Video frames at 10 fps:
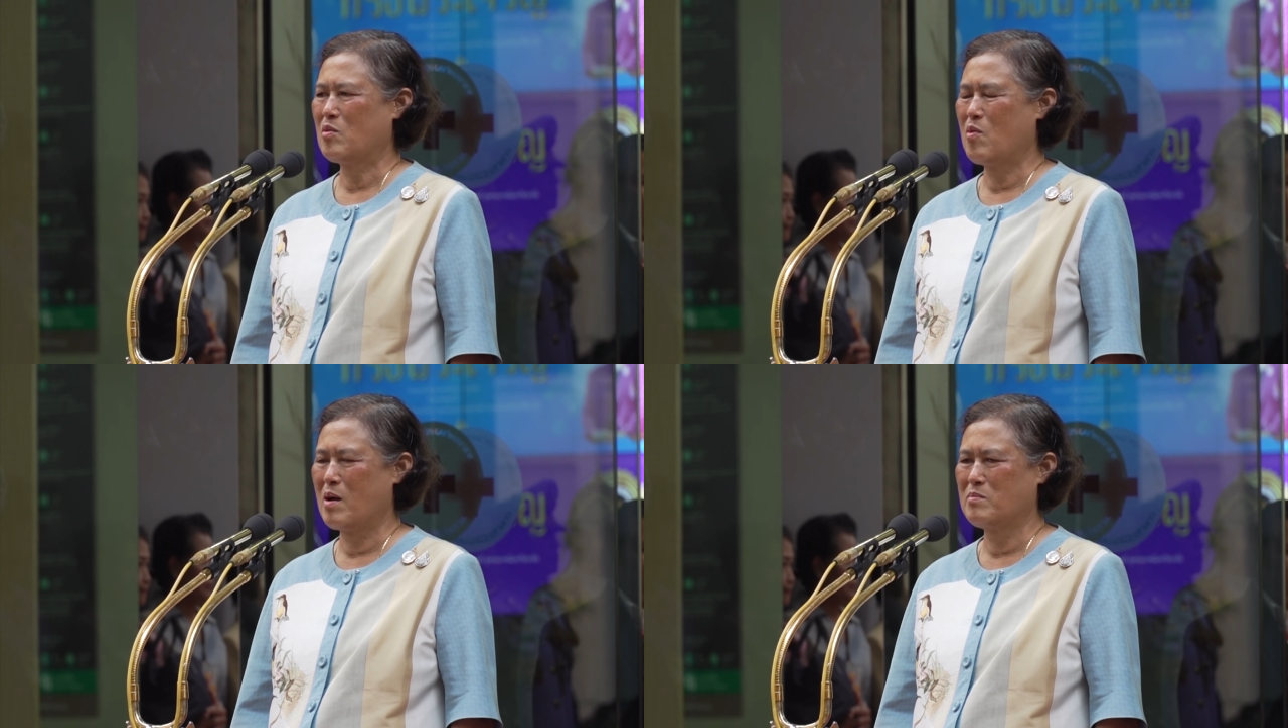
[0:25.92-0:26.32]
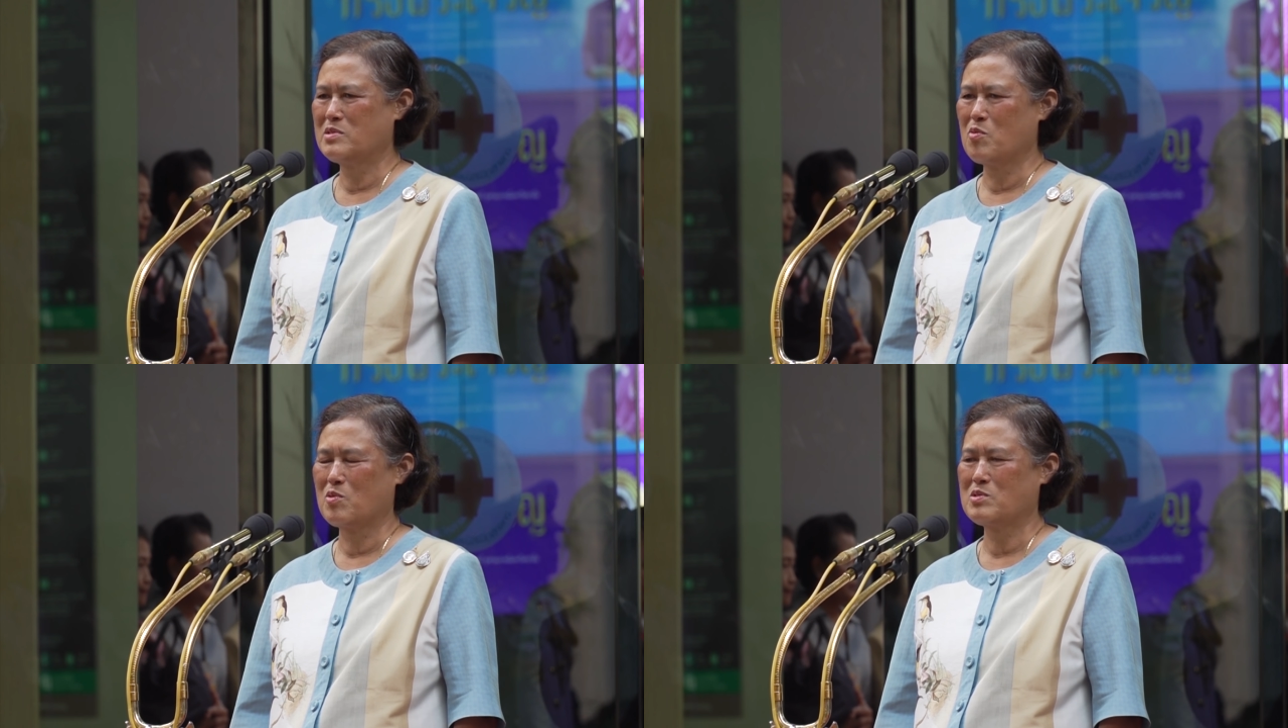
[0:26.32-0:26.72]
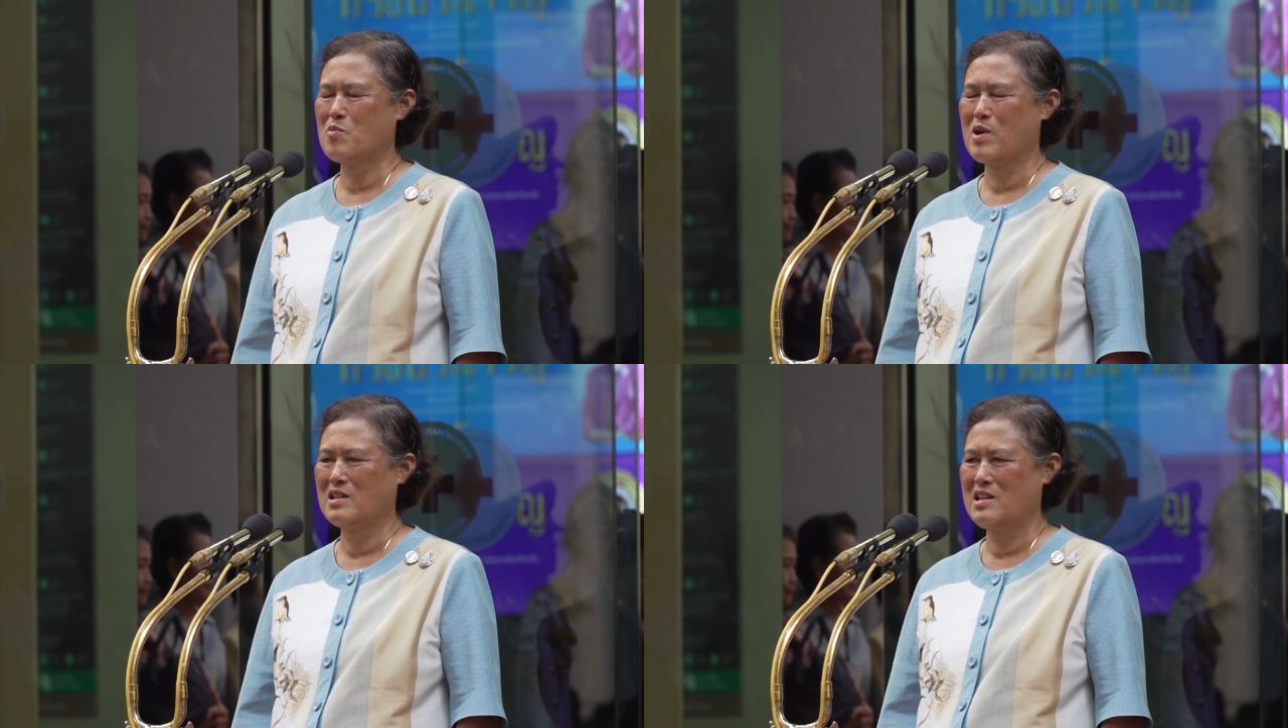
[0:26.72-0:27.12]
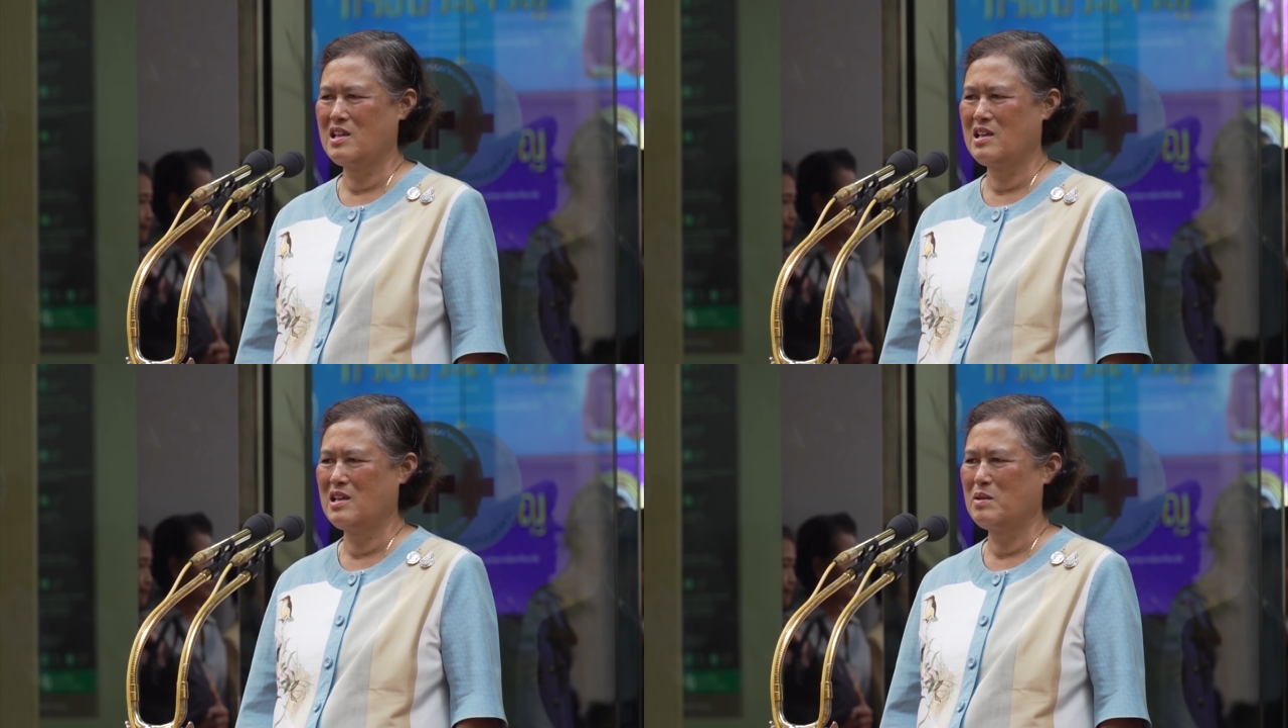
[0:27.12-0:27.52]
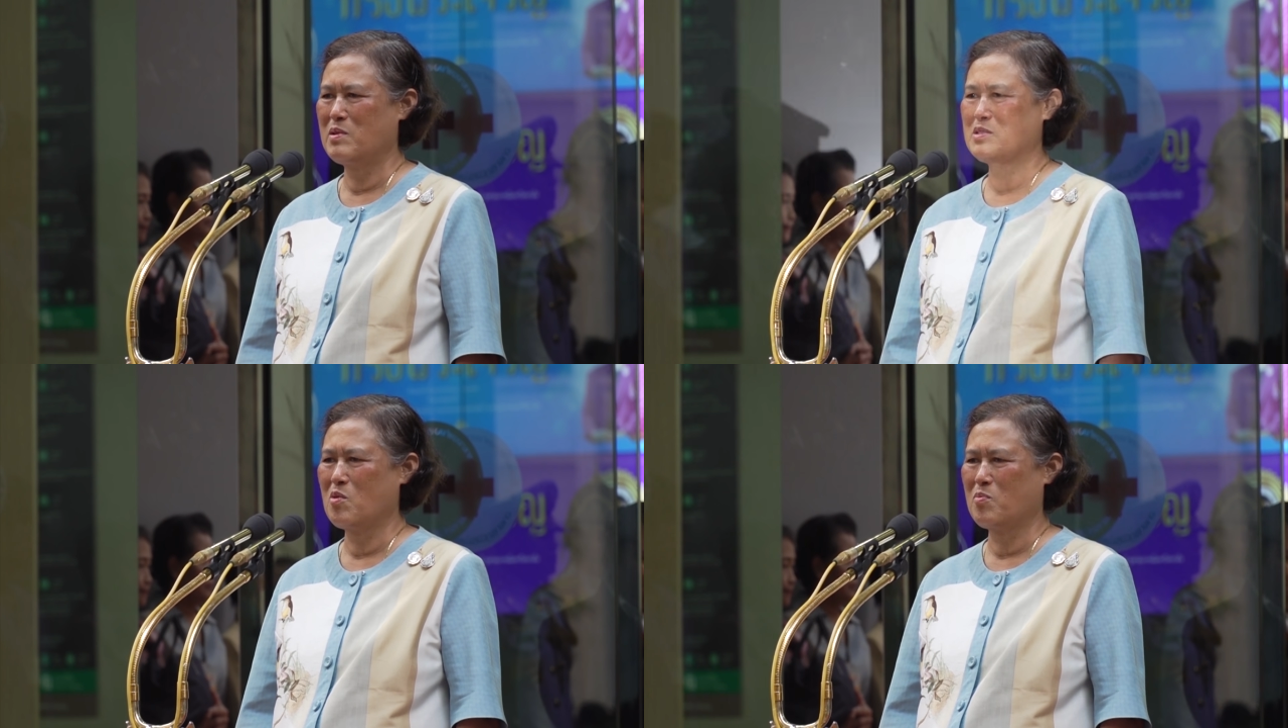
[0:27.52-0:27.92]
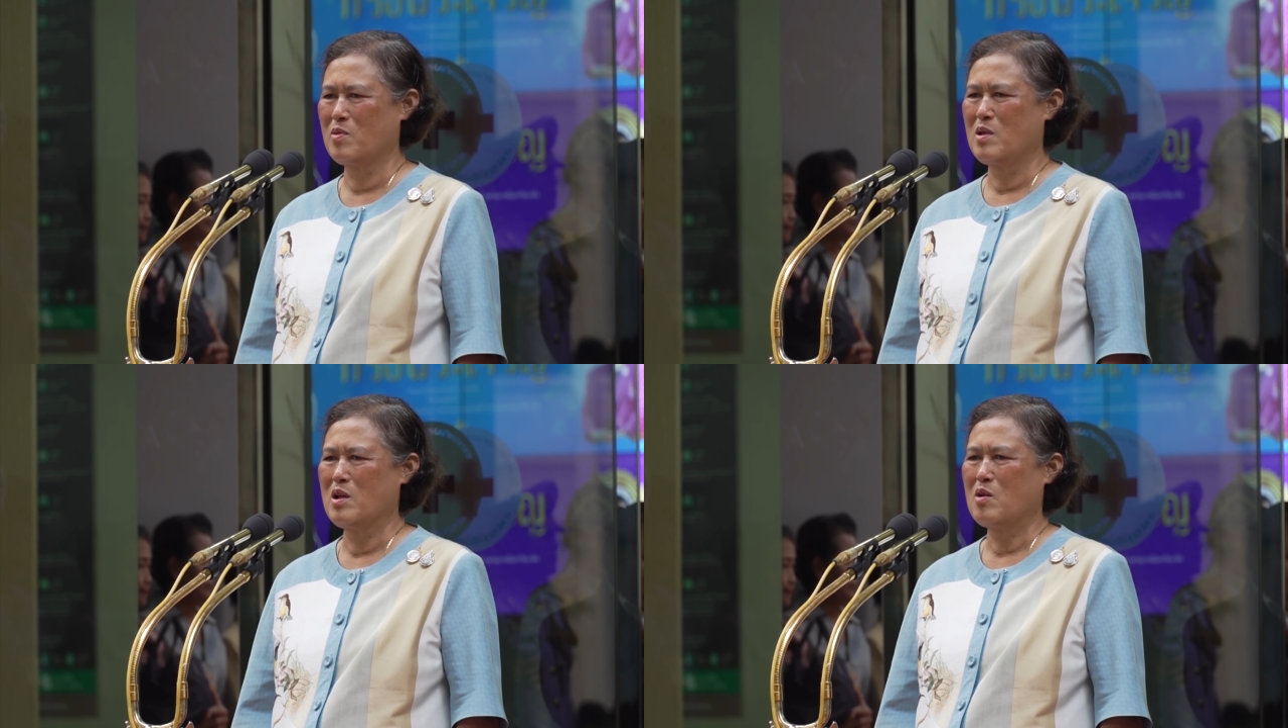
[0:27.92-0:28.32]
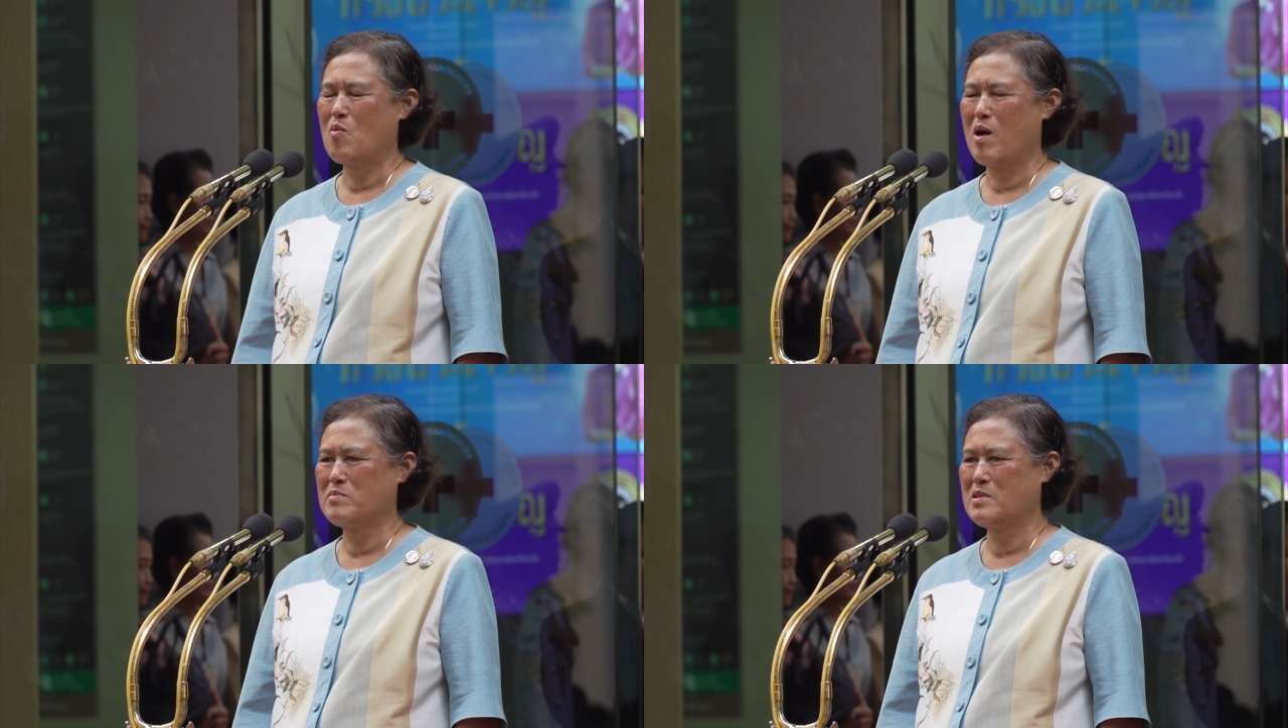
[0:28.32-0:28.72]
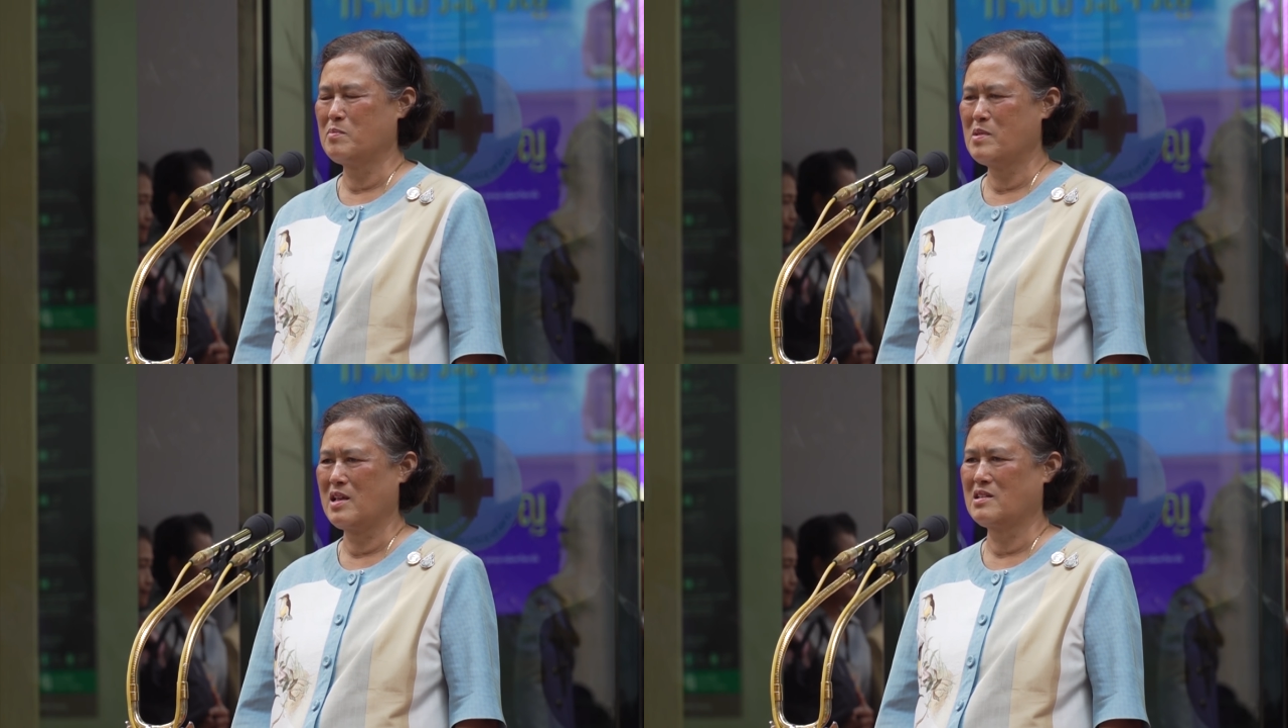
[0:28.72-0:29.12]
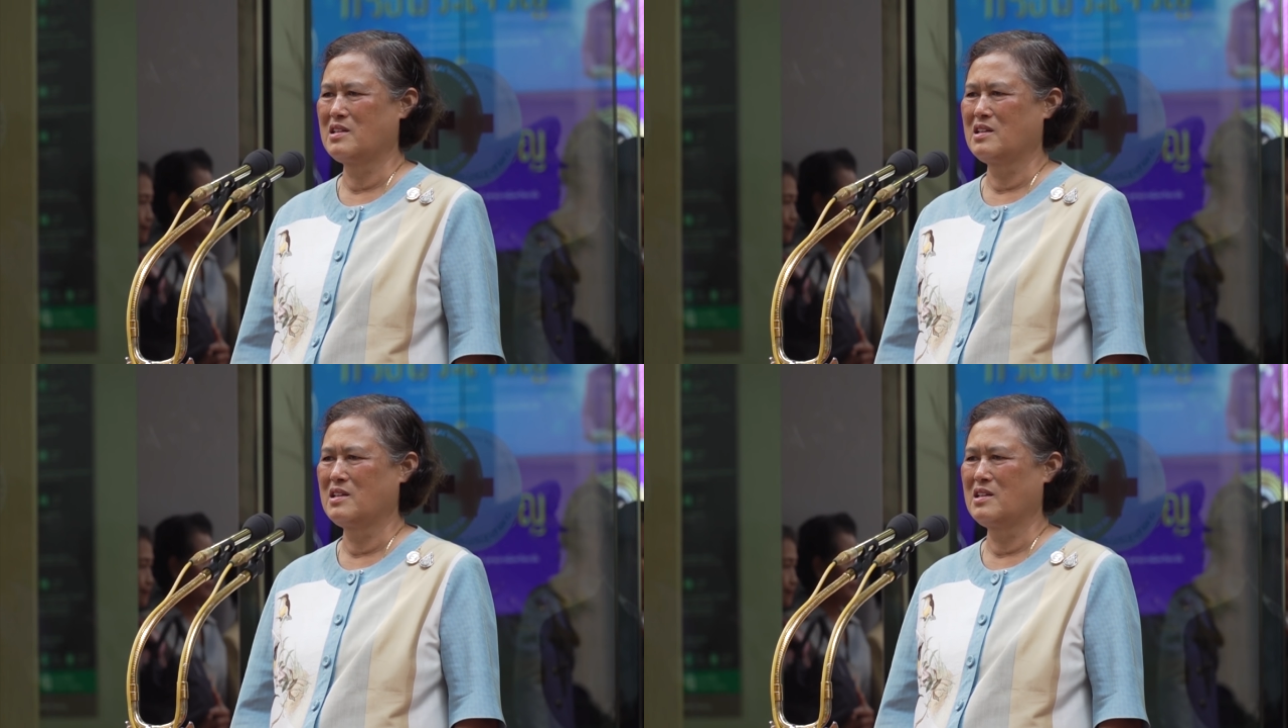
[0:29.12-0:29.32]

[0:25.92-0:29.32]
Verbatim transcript: ความสุขสวัสดี ประสบความสำเร็จ